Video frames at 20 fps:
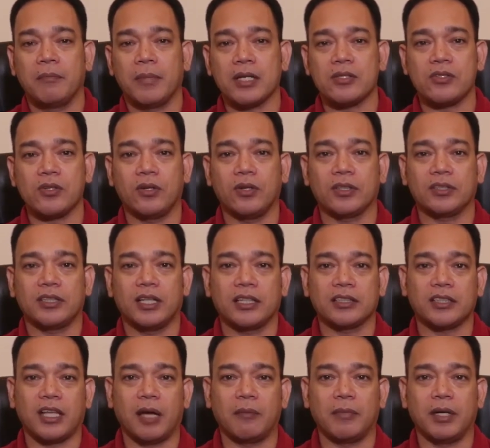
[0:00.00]
Magsuot
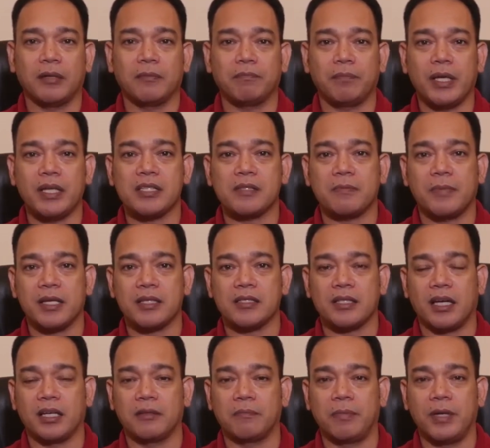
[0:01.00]
ng tamang face
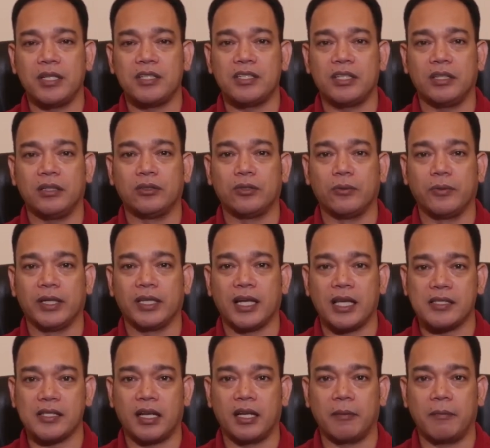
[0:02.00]
mask at face shield tuwing
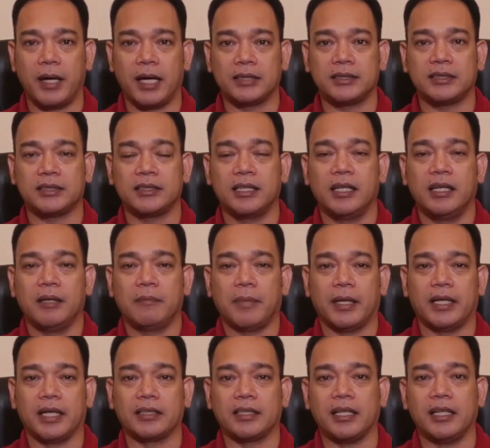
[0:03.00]
nasa labas,
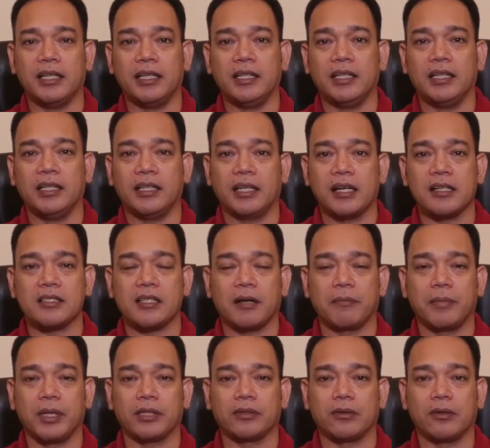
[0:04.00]
panatilihin ang
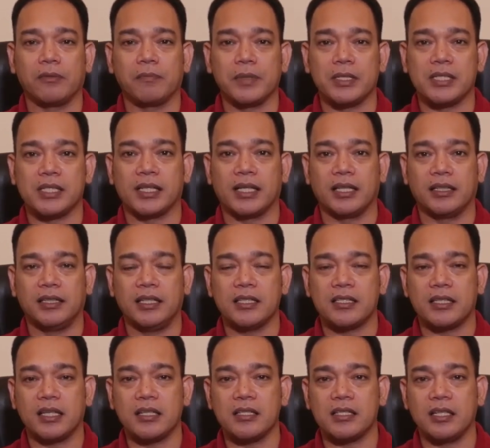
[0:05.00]
isang metrong physical
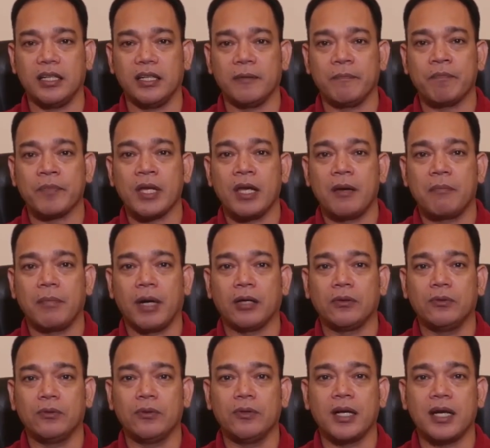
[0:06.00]
distancing,
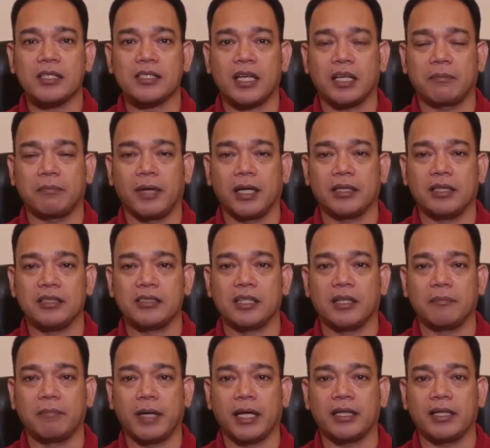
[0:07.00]
maghugas at
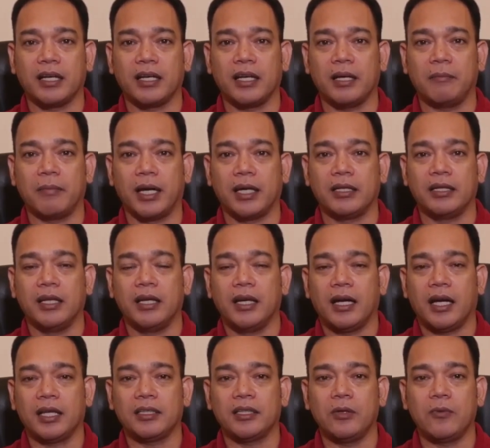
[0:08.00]
magdisinfect ng kamay
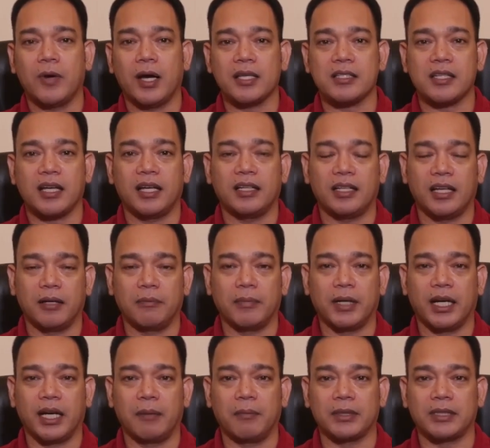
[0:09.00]
at iwasan
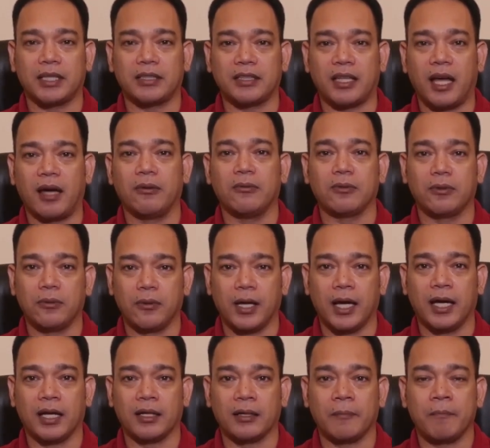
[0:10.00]
ang mga matataong
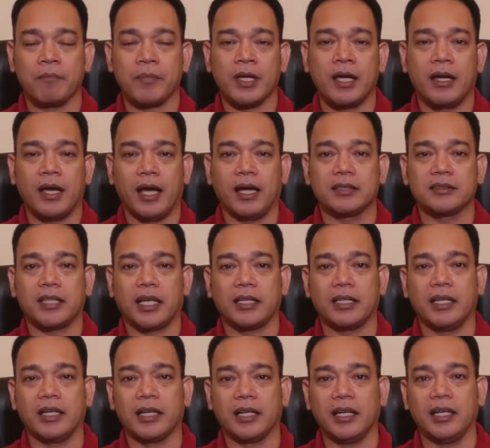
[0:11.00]
lugar. Ang
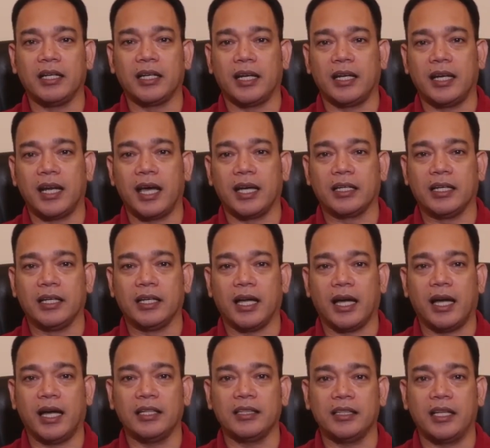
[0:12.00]
Tagigreen ay laging
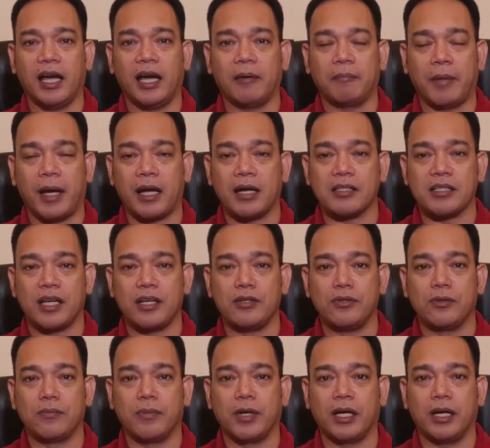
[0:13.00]
nakahanda para sa
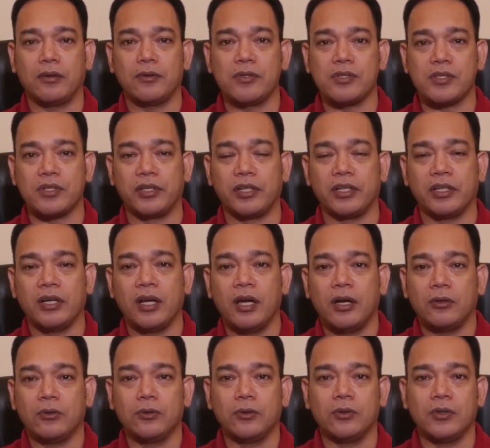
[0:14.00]
inyong mga concern
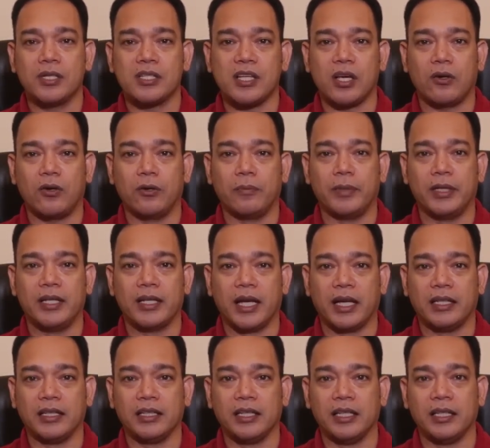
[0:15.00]
ukol sa
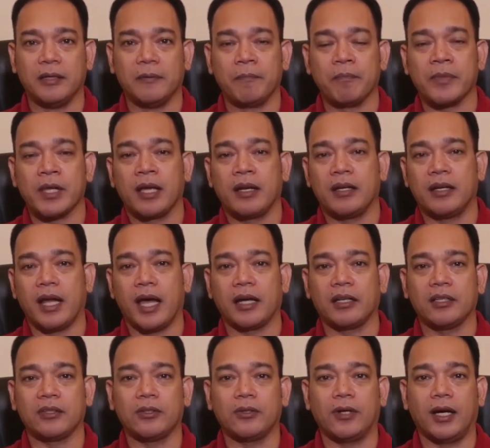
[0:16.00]
COVID-19.
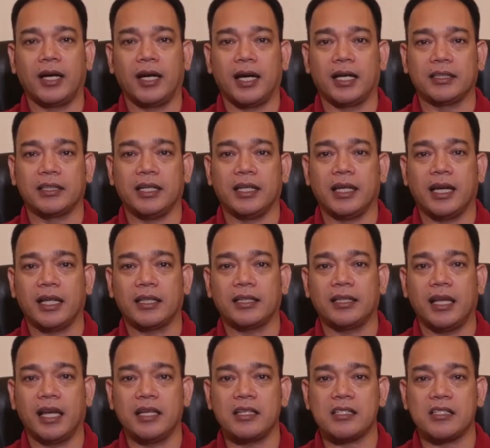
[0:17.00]
Narito ang ating
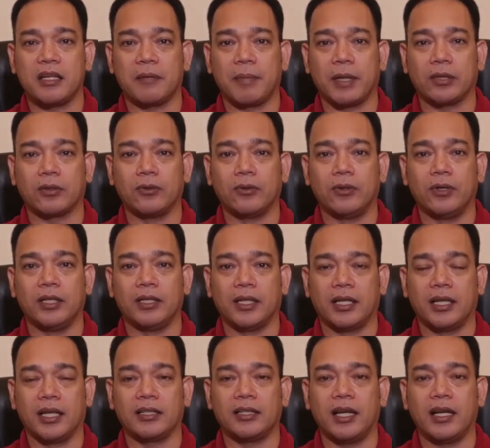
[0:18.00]
hotlines na patuloy
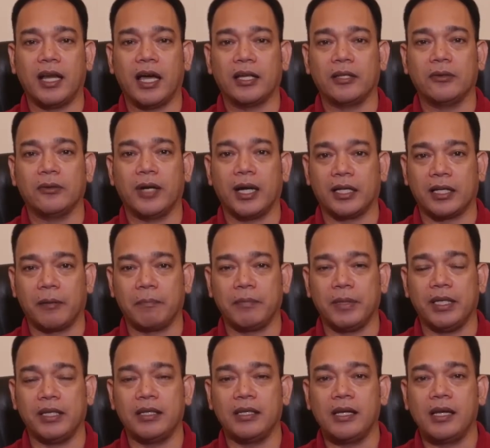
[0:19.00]
na naglalayong
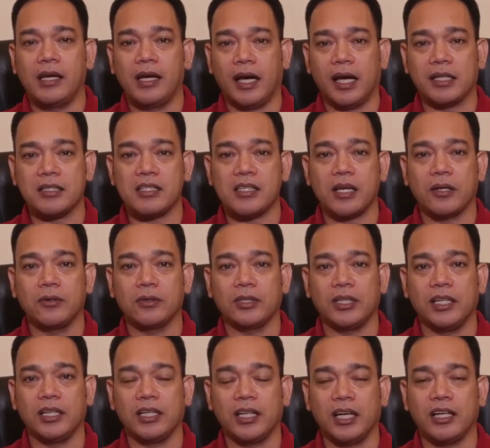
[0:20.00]
harapin at
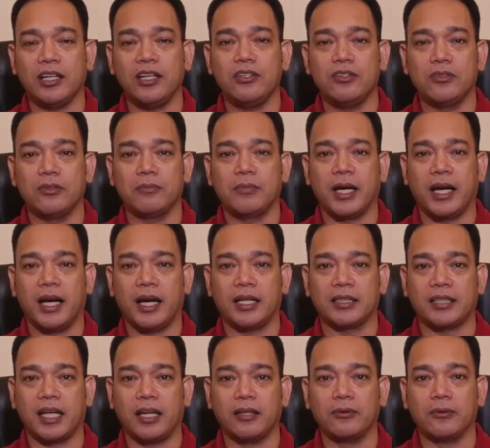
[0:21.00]
sagutin ang inyong mga
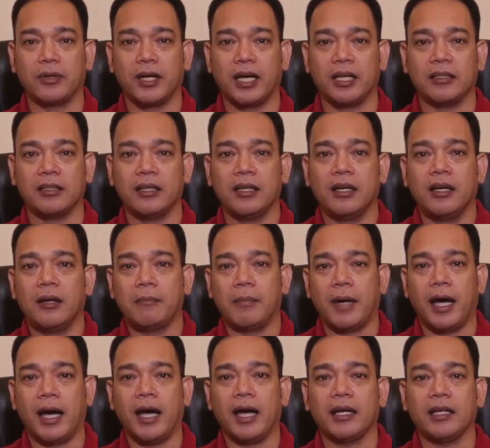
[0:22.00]
katanungan.
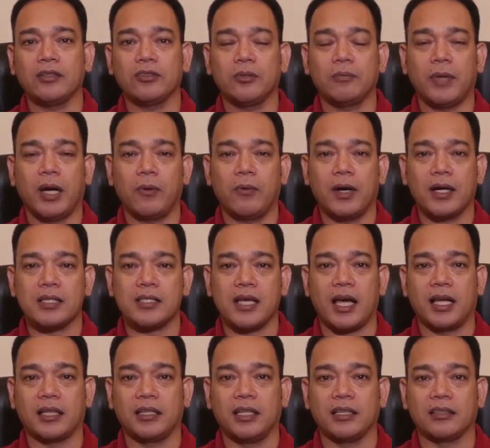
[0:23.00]
Maaaring tumawag
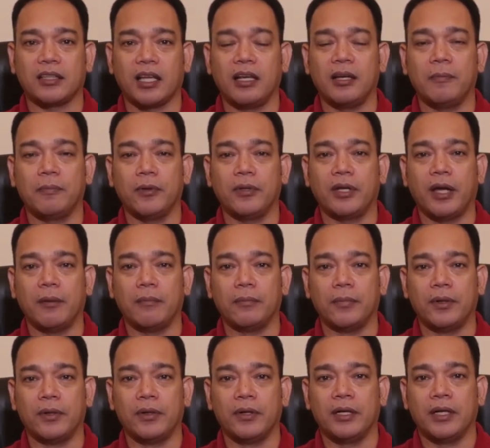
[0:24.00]
sa ating telephone
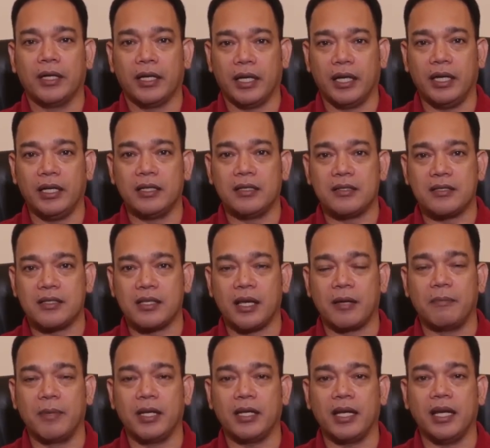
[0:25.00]
number
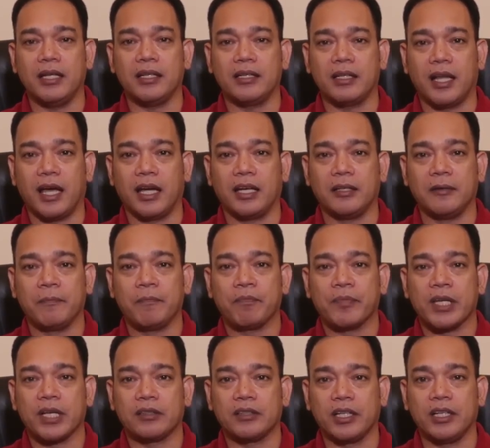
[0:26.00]

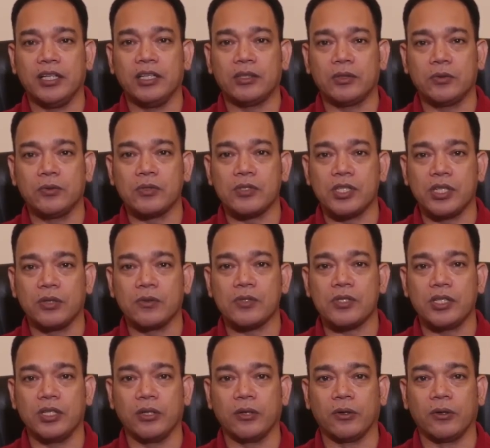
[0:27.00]
8789-3200
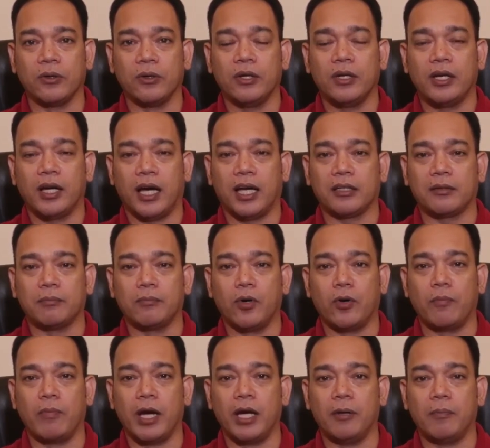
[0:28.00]
at
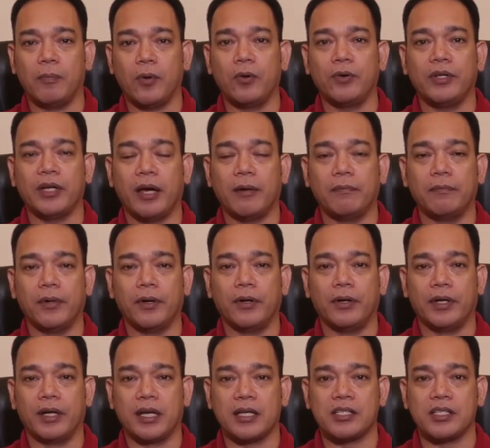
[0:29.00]
mobile phone
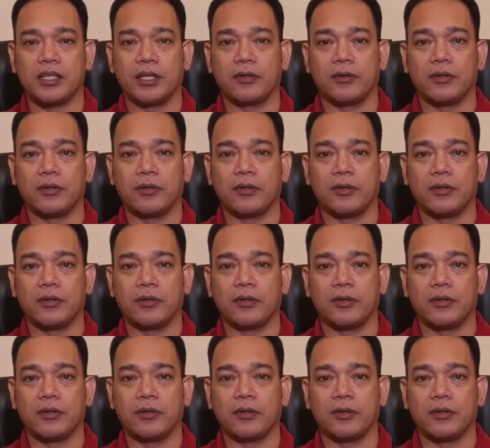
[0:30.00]
number na